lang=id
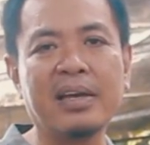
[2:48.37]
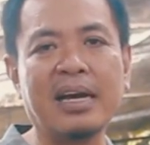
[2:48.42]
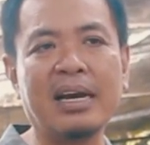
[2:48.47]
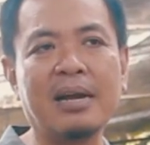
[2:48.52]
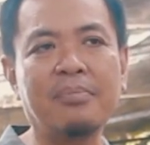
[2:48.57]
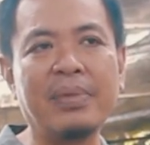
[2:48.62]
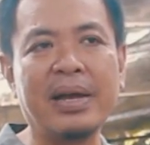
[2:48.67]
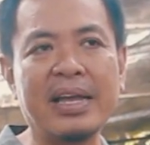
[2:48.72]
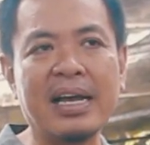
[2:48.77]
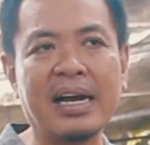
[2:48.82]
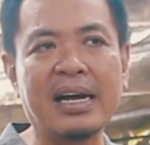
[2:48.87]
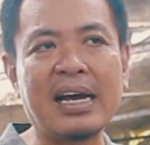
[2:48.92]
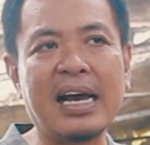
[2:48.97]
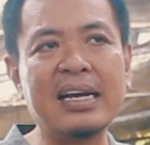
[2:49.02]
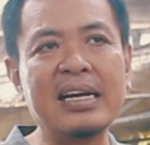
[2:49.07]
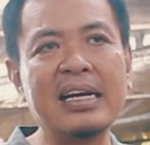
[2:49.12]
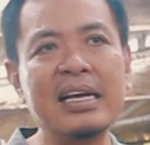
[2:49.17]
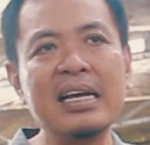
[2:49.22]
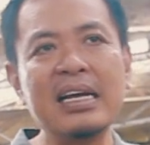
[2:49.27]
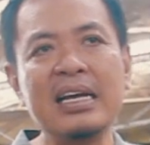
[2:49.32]
Karena
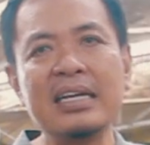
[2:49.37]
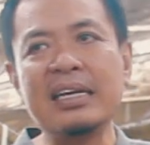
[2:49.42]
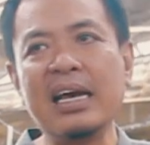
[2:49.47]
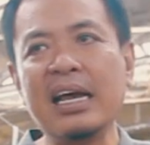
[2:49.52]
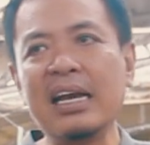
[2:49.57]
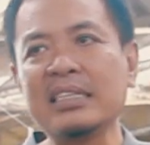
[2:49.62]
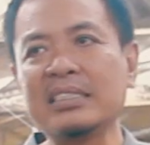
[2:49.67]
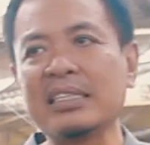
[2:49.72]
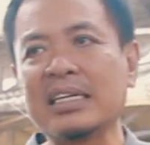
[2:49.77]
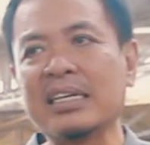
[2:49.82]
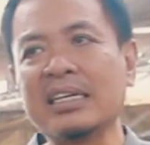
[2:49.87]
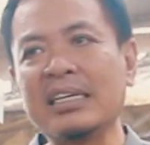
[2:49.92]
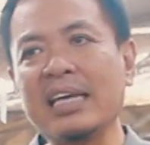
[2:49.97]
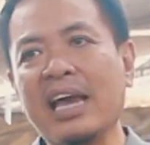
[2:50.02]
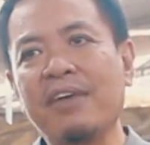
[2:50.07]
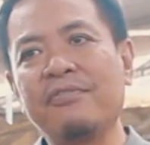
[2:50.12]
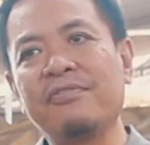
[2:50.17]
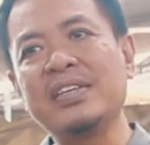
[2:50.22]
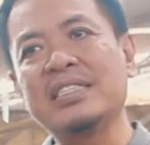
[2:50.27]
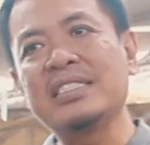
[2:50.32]
bayangkan dari
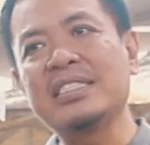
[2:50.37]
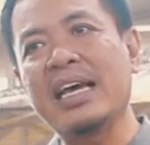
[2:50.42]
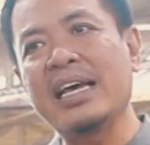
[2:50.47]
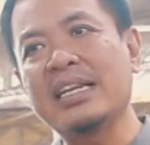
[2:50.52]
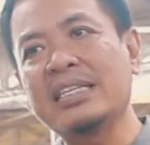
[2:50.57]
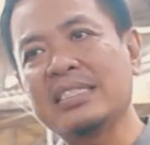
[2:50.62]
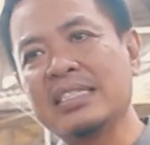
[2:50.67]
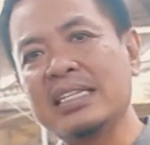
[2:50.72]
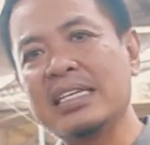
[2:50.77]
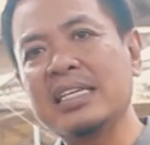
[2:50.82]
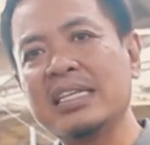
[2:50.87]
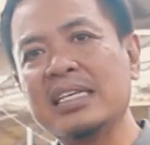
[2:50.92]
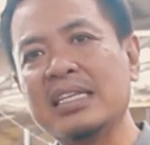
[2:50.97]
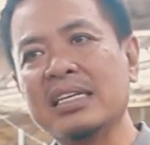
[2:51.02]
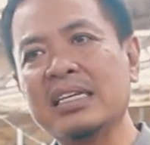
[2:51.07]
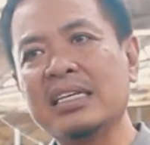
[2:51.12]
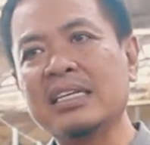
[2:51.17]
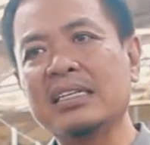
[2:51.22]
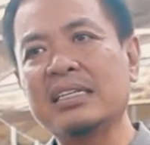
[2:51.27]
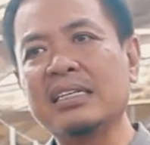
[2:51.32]
segi efisiensi
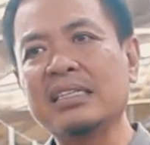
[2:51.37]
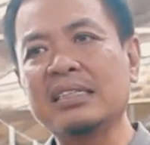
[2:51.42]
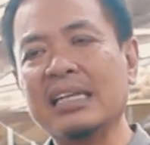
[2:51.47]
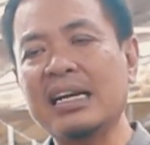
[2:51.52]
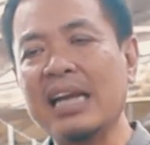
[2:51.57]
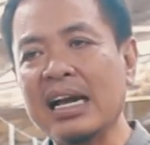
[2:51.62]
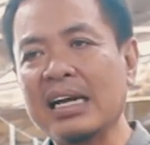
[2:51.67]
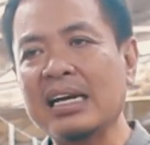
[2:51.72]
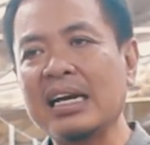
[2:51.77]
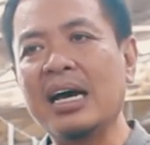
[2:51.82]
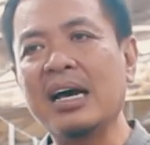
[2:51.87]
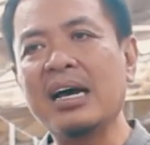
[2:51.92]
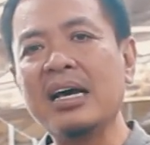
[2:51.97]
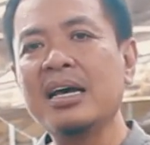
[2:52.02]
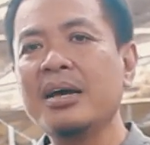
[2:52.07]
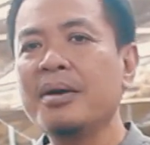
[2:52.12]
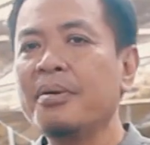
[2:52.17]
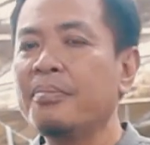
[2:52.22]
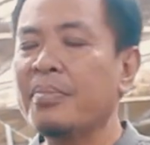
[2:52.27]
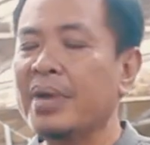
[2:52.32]
eh, tenaga,
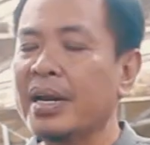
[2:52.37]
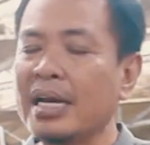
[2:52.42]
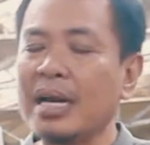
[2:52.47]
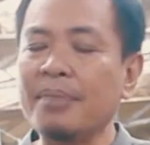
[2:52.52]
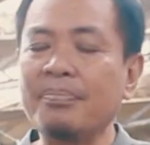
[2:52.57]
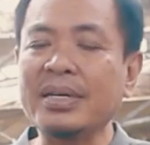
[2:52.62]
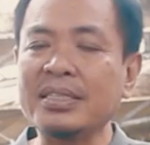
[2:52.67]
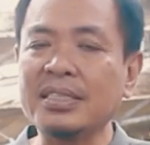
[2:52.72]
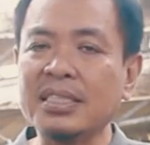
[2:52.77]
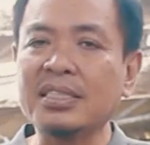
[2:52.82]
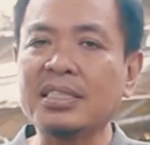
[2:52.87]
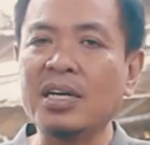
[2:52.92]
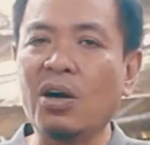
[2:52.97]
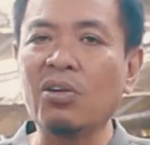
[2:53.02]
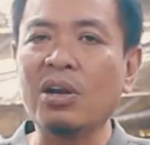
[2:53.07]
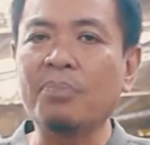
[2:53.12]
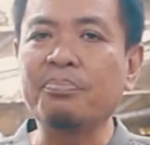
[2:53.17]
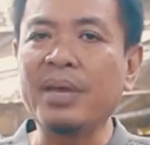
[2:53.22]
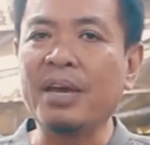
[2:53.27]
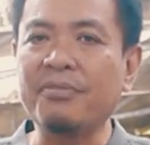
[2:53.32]
mereka pasti
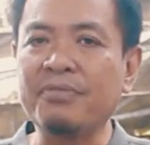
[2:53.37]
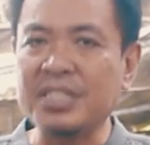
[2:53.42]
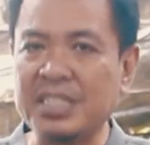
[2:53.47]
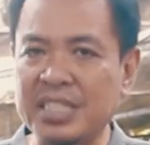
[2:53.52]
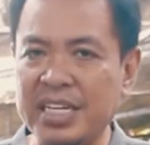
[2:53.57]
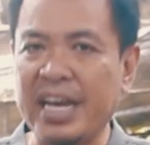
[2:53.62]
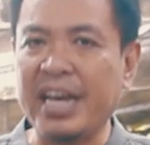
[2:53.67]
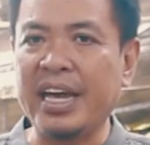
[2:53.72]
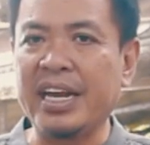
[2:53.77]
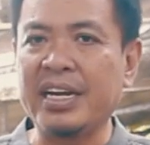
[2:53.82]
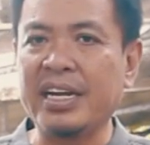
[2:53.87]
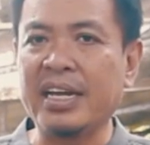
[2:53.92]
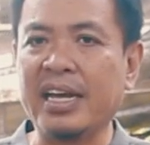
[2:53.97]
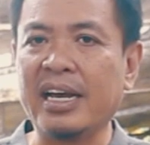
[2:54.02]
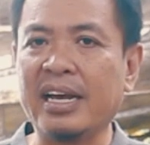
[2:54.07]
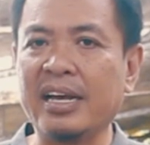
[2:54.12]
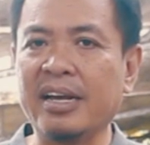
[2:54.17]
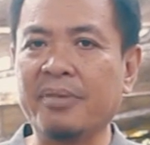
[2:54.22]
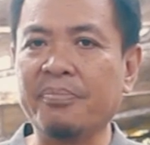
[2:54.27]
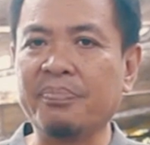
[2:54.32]
jauh lebih efisien
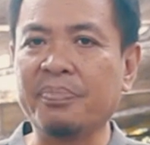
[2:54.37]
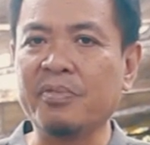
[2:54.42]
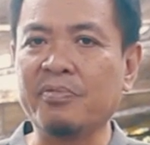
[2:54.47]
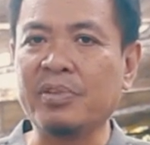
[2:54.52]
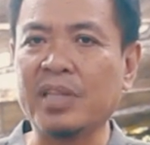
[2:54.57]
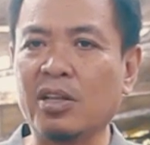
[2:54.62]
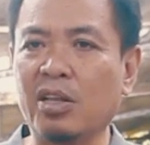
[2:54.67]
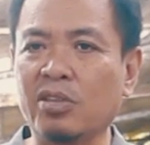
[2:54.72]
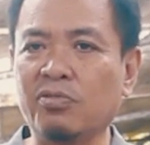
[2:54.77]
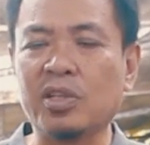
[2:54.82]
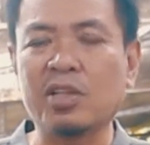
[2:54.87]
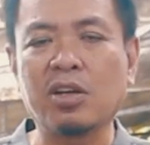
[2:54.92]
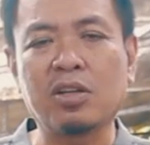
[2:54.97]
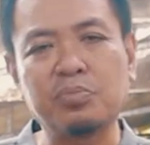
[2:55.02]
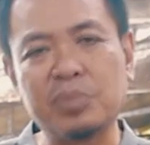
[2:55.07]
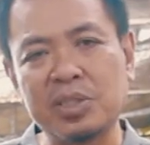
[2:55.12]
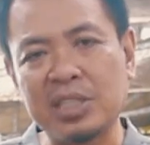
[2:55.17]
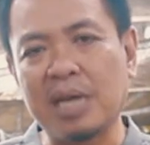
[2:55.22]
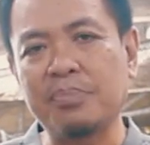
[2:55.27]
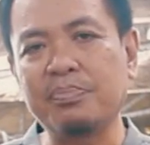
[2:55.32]
ya.
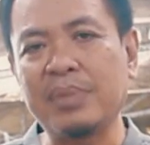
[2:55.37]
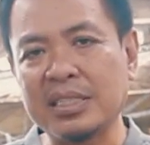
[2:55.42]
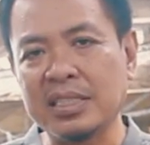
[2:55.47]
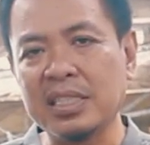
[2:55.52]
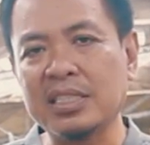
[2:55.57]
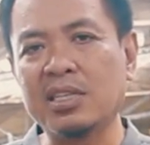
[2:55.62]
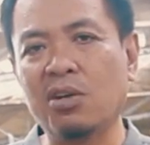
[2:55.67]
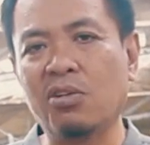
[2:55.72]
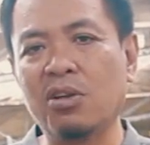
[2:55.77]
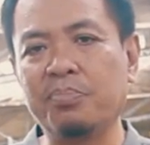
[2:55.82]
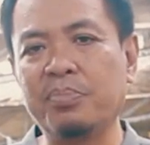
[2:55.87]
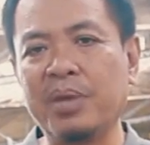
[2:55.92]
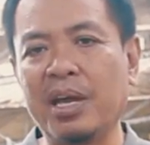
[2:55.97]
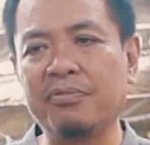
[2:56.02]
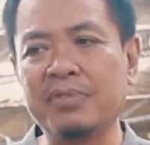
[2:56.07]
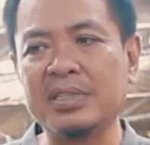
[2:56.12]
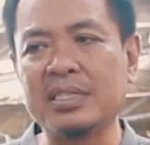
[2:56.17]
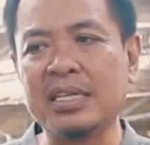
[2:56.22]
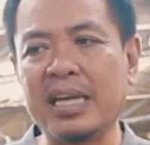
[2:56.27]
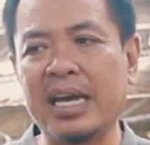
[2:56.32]
Fitlot-fitlot besar pasti jauh
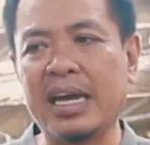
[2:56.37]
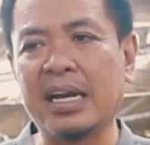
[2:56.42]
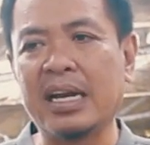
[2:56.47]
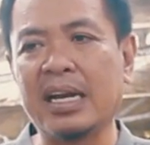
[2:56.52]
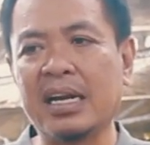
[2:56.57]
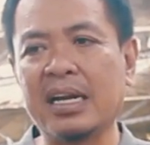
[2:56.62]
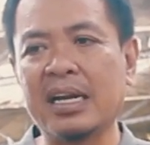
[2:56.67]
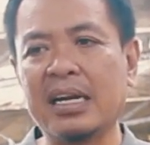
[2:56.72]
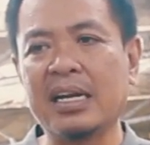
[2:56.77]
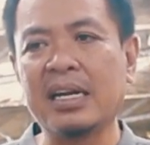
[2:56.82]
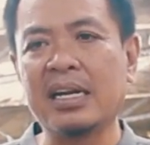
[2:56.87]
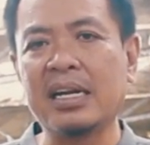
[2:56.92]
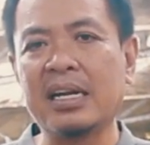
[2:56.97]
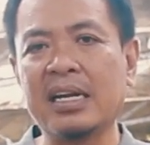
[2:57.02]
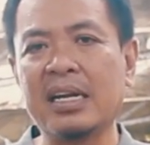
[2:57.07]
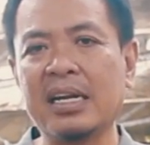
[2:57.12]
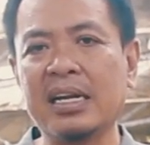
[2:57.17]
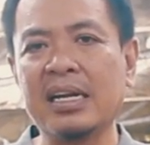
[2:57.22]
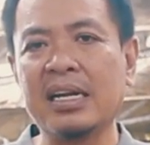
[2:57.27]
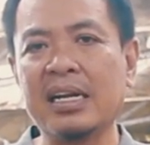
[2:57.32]
lebih efisien.
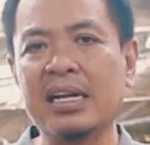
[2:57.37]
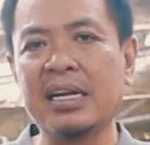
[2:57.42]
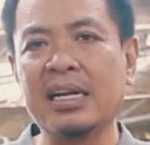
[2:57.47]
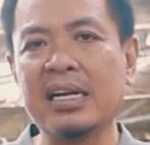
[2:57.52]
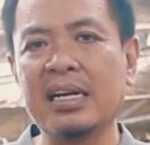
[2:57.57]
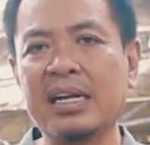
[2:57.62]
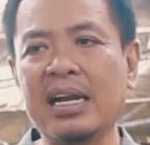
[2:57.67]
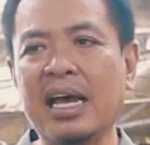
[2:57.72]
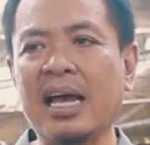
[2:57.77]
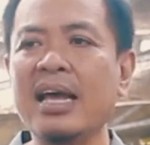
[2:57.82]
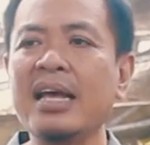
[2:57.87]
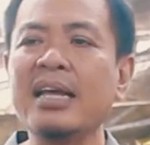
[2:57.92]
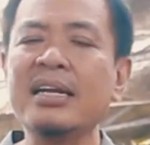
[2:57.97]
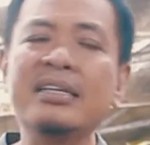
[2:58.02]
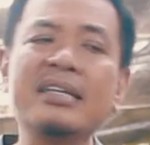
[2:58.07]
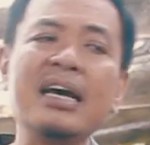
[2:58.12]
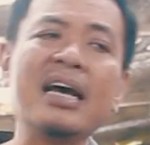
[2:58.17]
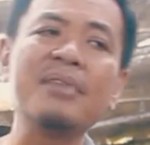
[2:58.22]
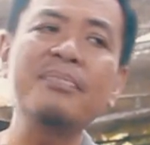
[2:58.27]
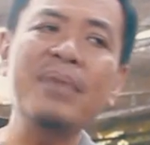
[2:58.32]
Nah,
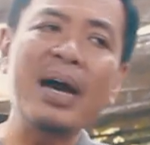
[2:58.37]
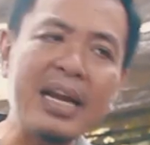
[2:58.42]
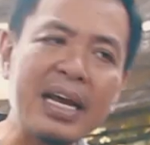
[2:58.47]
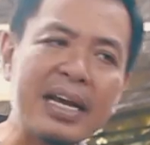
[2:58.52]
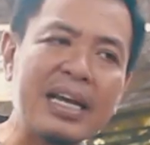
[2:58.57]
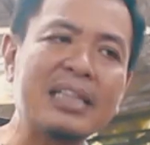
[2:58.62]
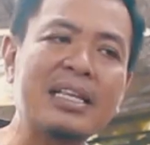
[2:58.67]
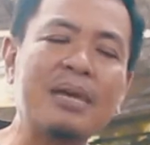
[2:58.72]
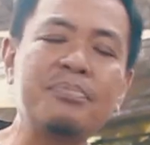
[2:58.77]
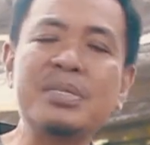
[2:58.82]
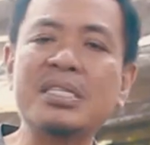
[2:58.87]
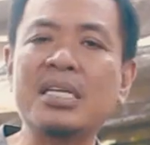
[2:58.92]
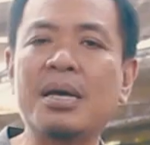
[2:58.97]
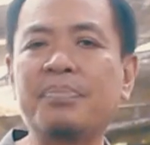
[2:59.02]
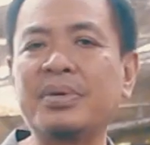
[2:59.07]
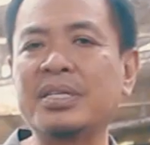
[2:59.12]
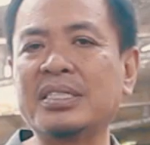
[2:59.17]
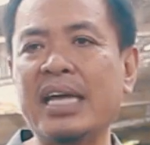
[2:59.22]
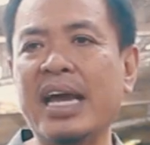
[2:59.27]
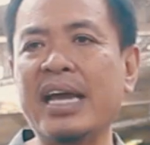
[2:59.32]
dari mana kita
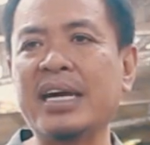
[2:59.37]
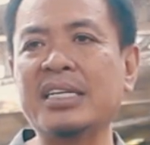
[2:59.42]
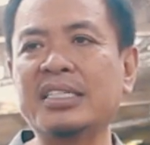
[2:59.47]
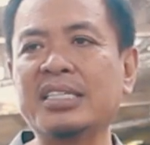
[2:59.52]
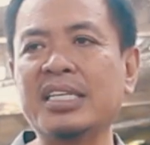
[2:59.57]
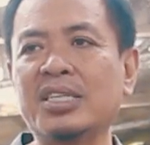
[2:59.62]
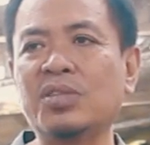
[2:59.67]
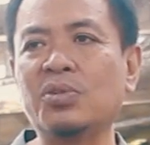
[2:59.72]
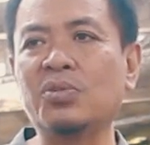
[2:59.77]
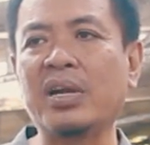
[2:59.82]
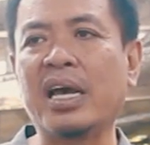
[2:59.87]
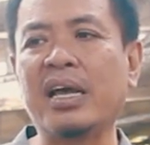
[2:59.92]
bisa bersaing di situ?